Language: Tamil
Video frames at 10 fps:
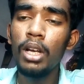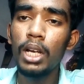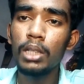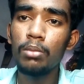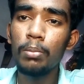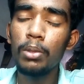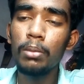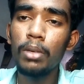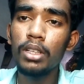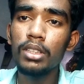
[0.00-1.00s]
அந்த முப்பது
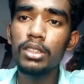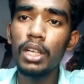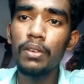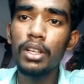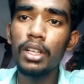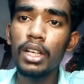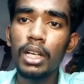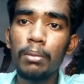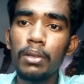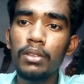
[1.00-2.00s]
மார்க்கு தேவையான
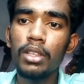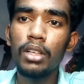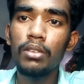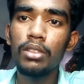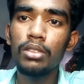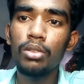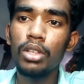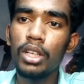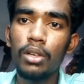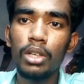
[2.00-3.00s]
எல்லாமே வந்து நான் வந்து
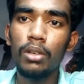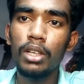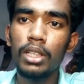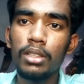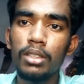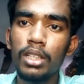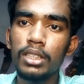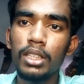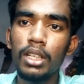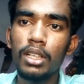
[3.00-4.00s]
சொல்லிடுறேன் ஓகேவா
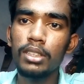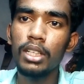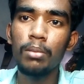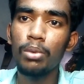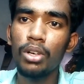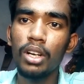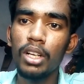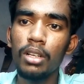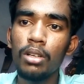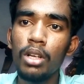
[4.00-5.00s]
லெசனாக லெசனாக போட்டுடுறேன்